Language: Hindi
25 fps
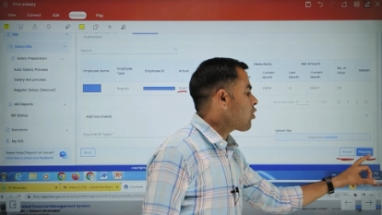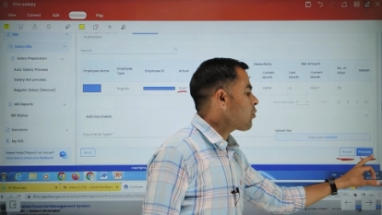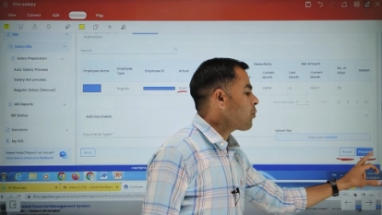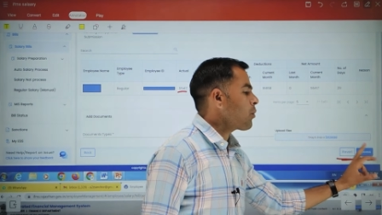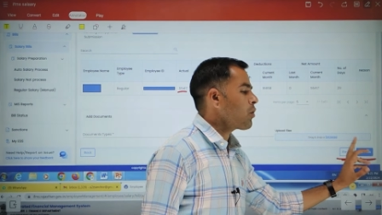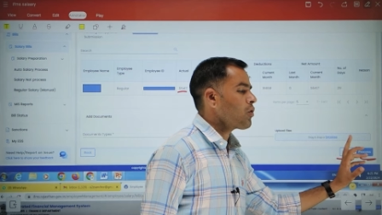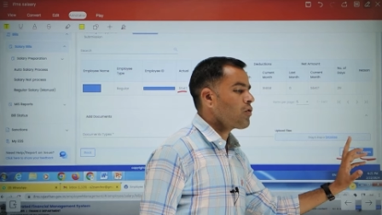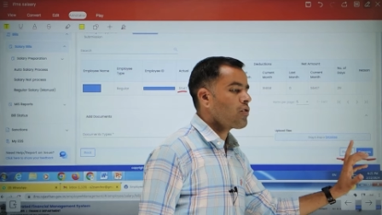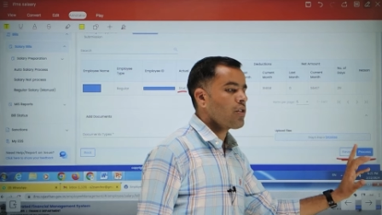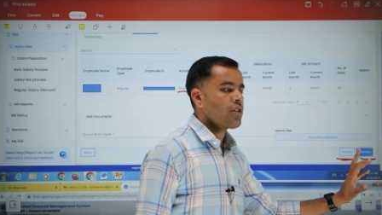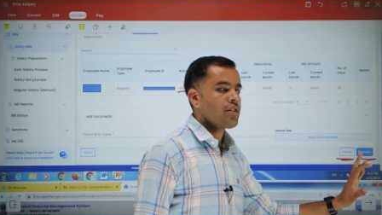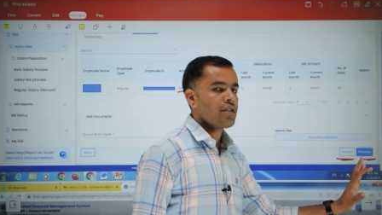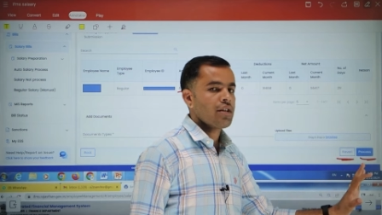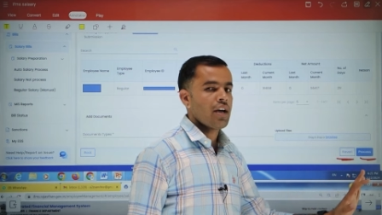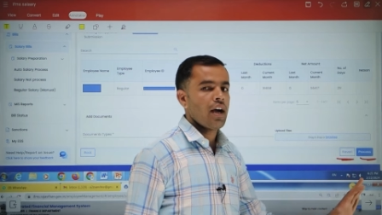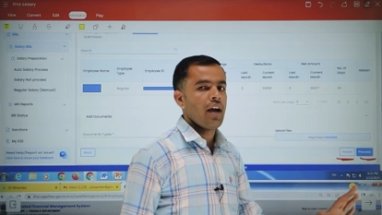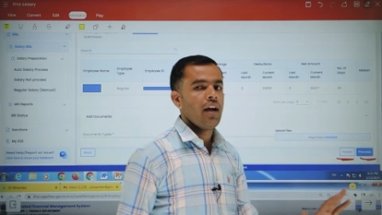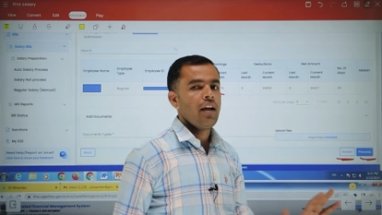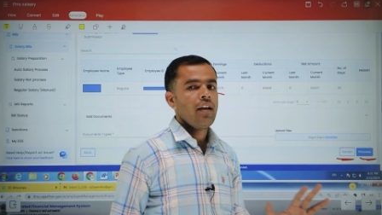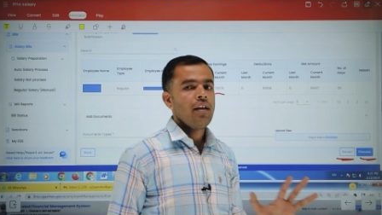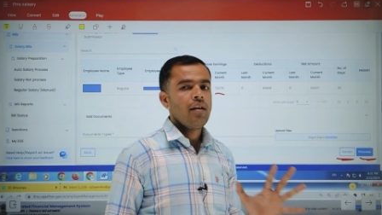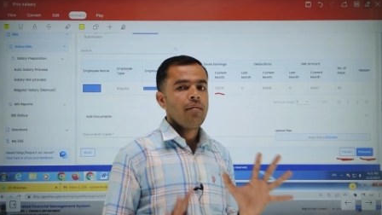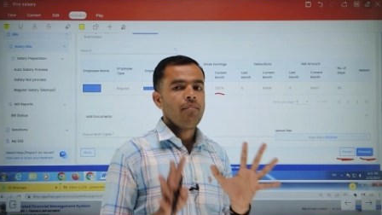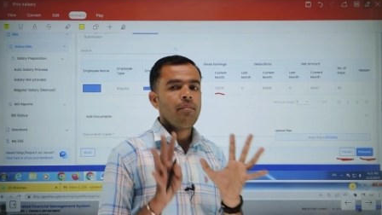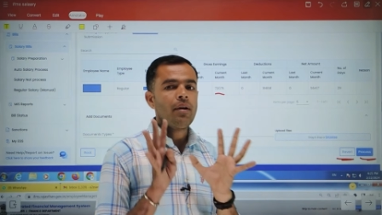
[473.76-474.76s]
का और प्रोसेस
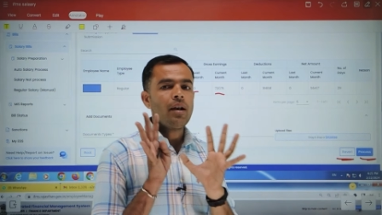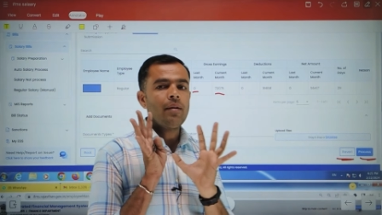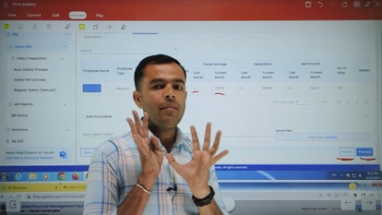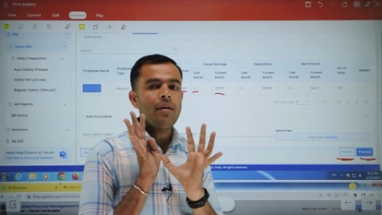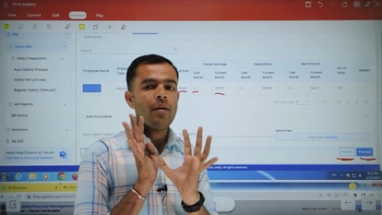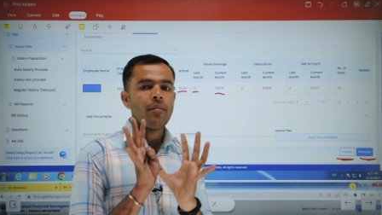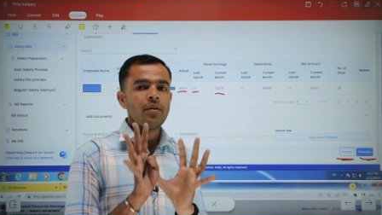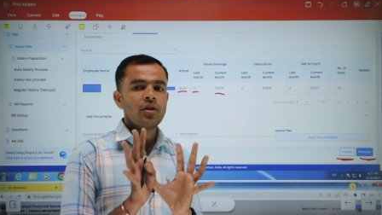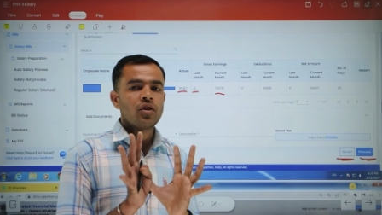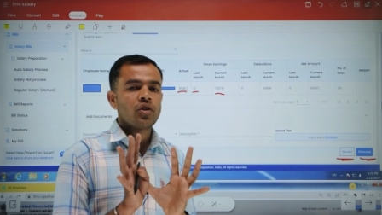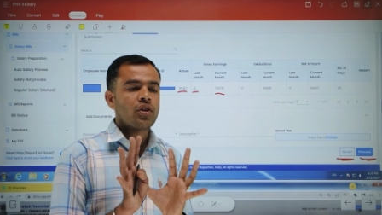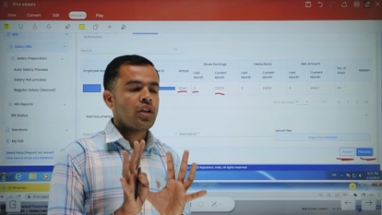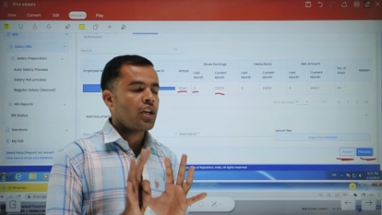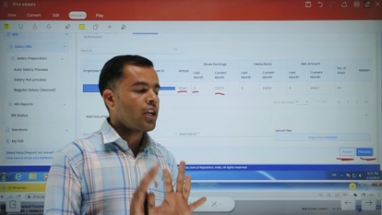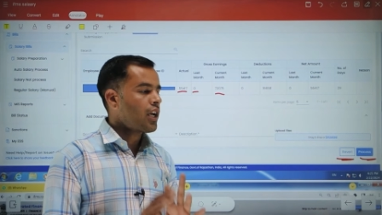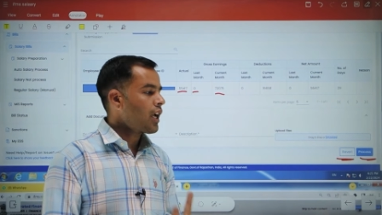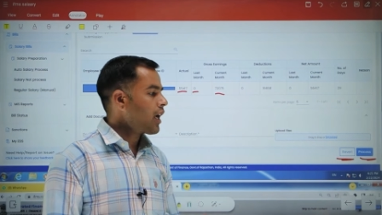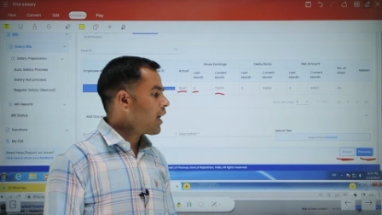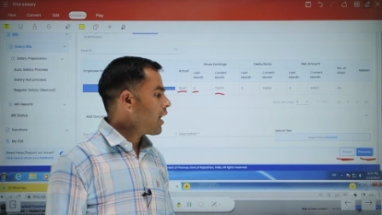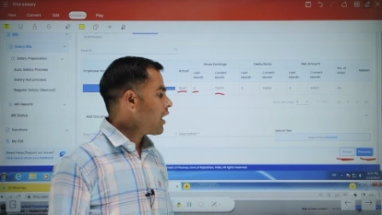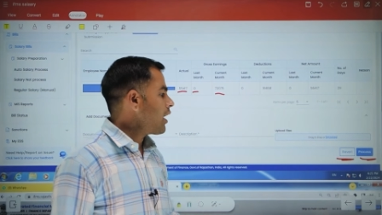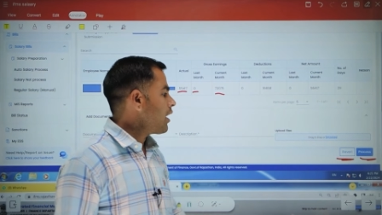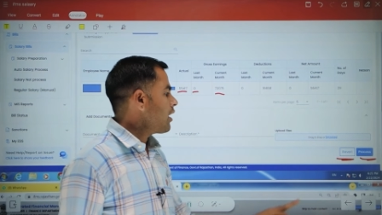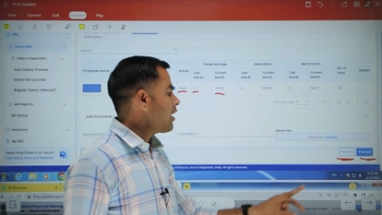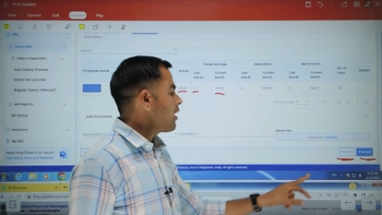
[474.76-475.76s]
का बिल में मिस्टेक
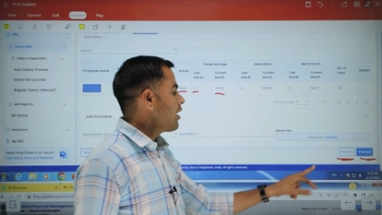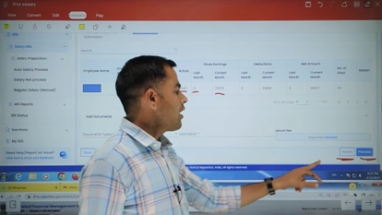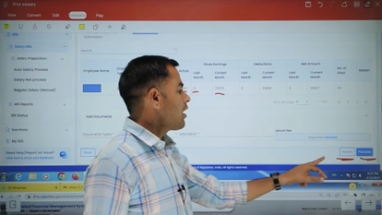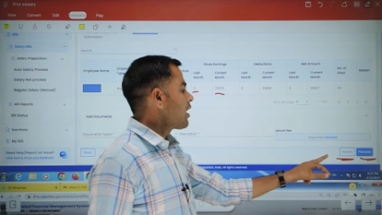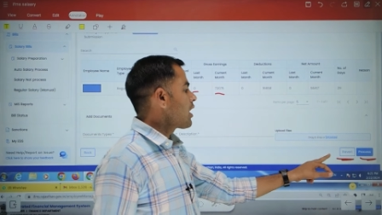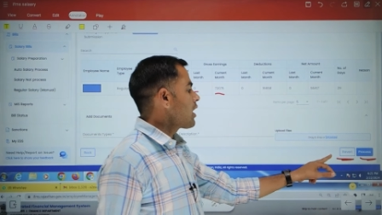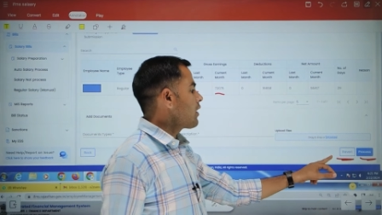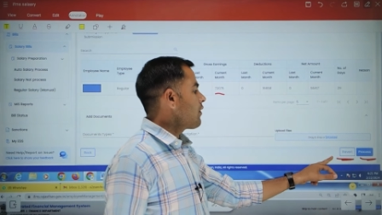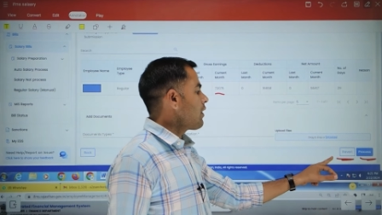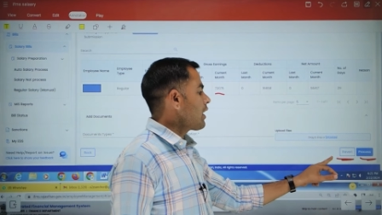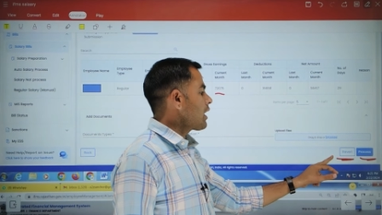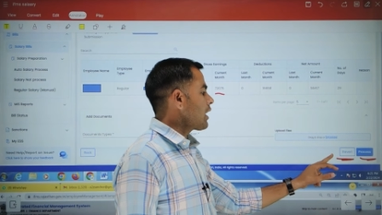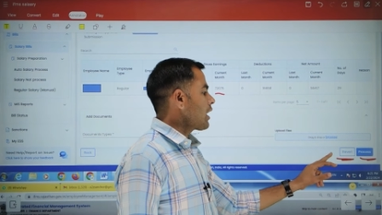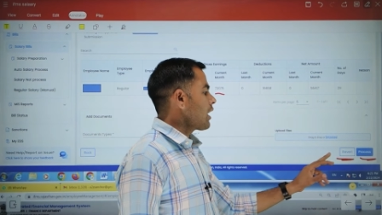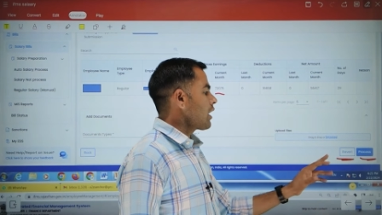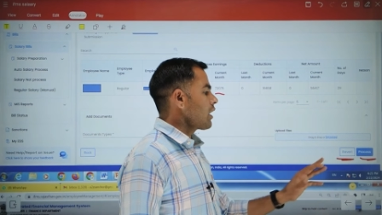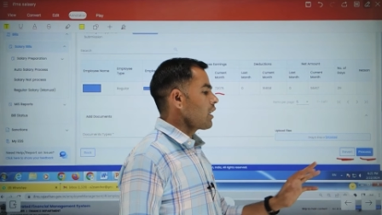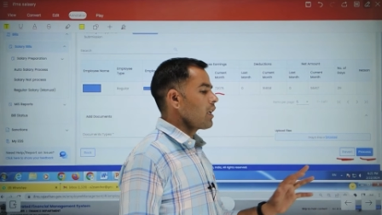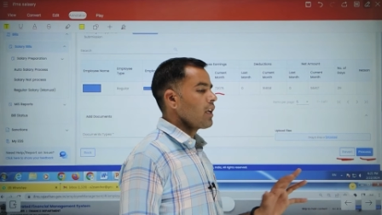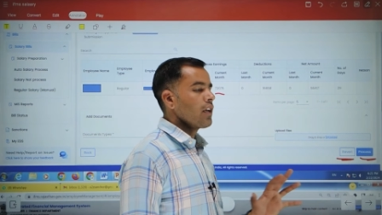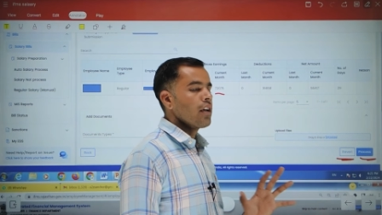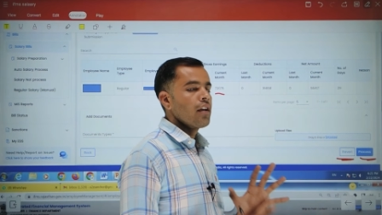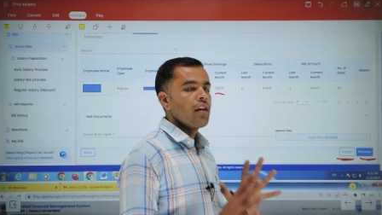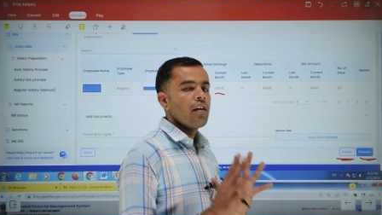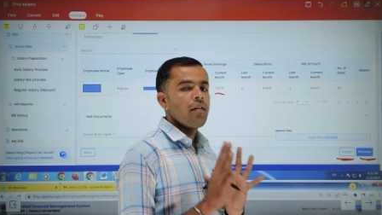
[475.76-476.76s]
है रिवर्ट
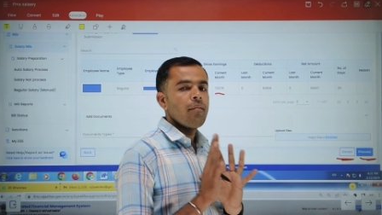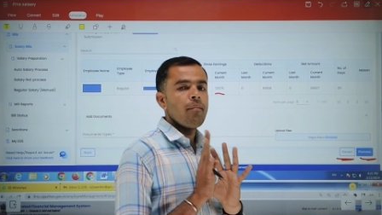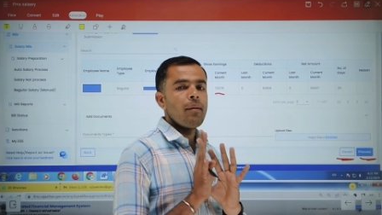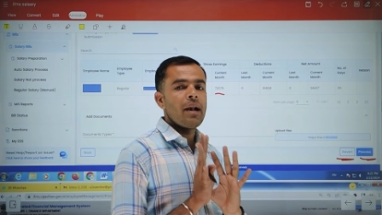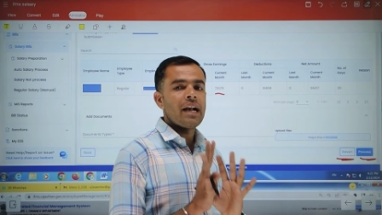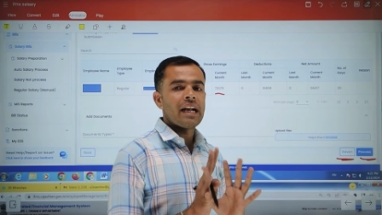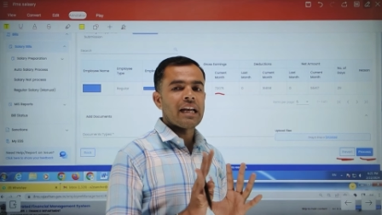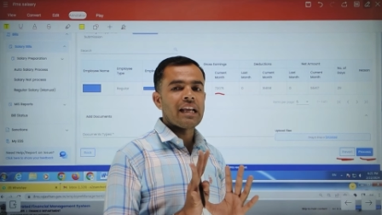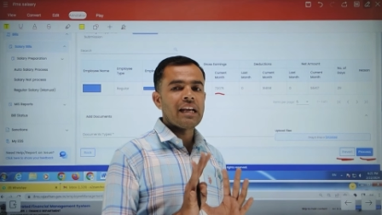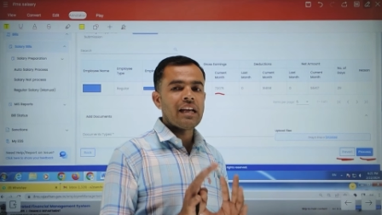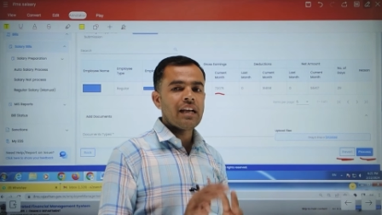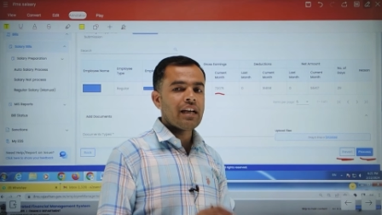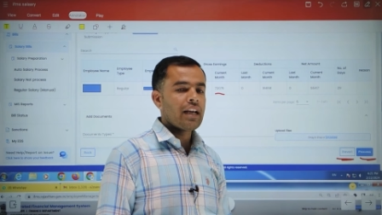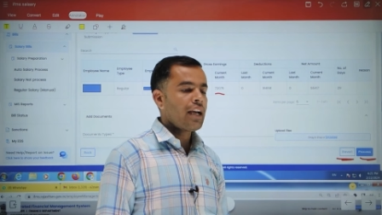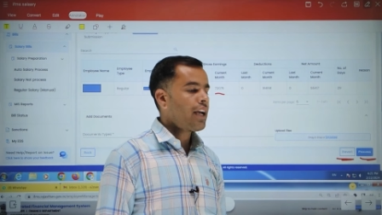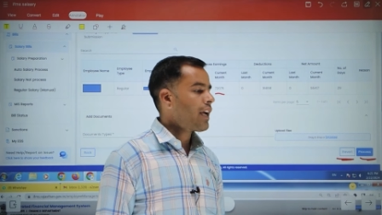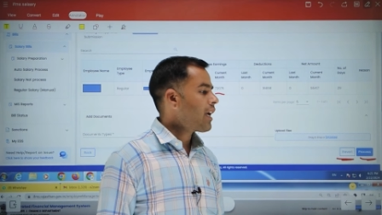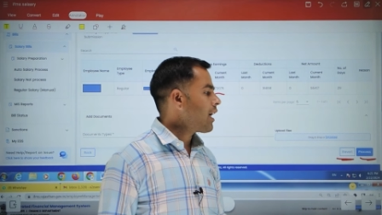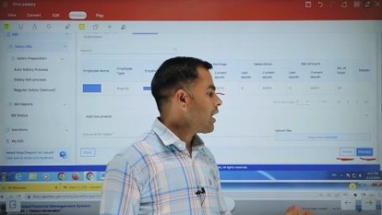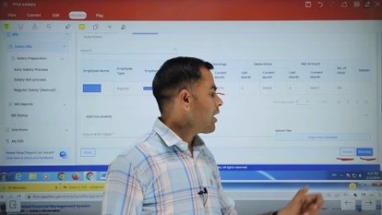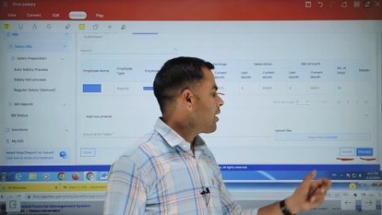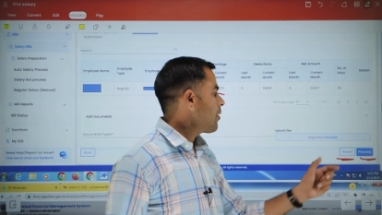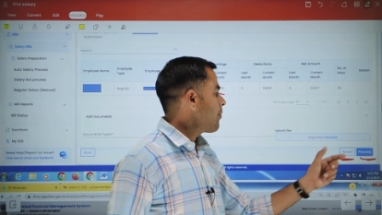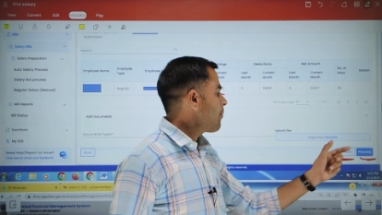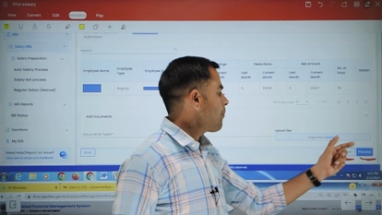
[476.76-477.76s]
करिए बिल ठीक है